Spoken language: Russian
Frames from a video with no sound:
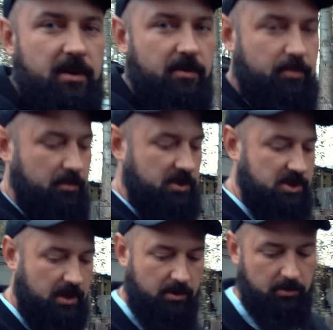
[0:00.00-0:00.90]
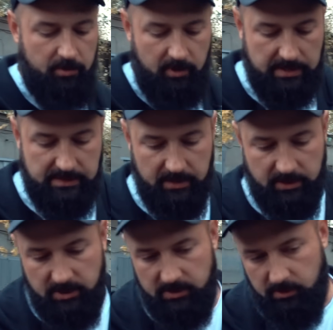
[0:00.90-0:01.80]
Помещение помещении он был один, а
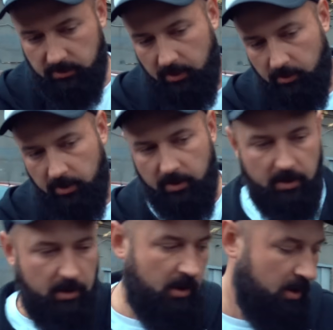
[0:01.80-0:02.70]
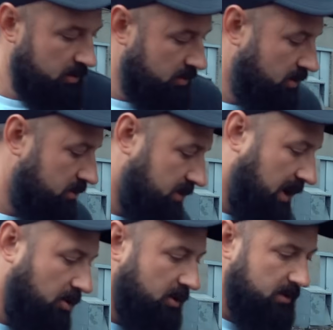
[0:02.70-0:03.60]
сейчас он такой. Ну,
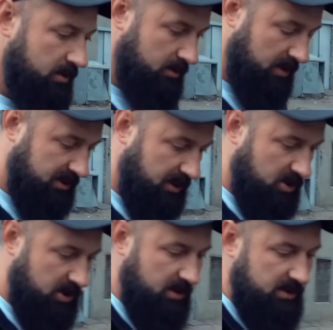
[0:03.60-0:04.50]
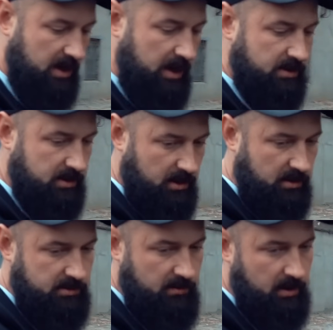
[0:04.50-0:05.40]
такой достаточно интересный
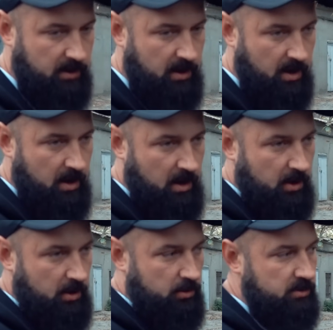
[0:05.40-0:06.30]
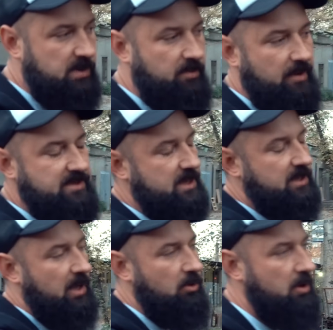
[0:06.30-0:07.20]
цвет. Ну, типа во всех
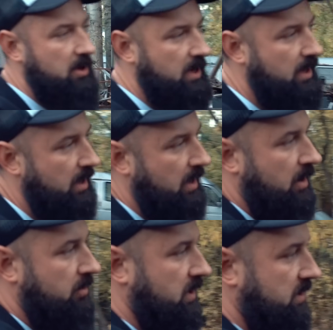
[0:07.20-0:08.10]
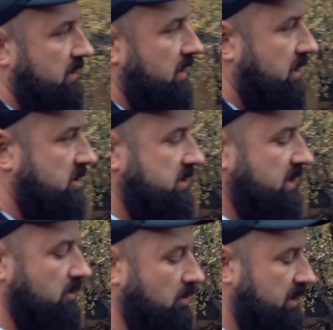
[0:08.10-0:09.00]
каталогах вот этот
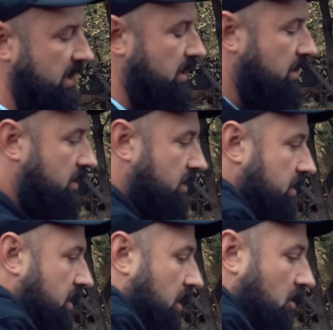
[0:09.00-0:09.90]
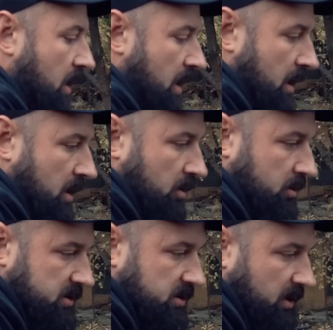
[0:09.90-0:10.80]
6003 э, RAL,
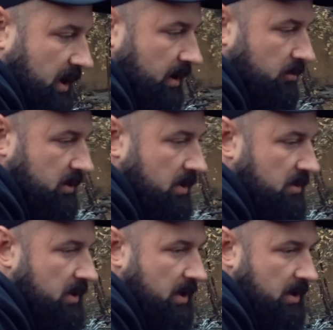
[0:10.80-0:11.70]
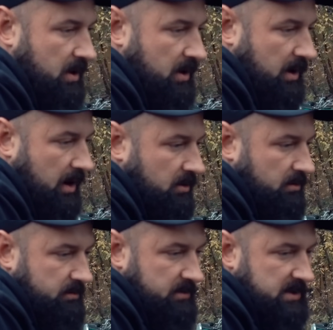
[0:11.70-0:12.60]
он идет как вот именно RAL
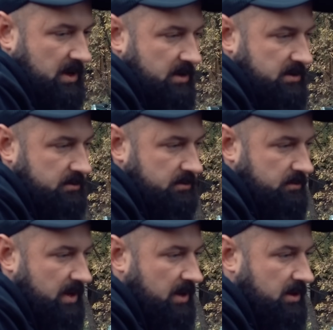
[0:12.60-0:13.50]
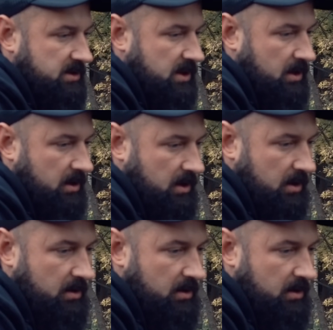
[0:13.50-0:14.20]
всей военной техники.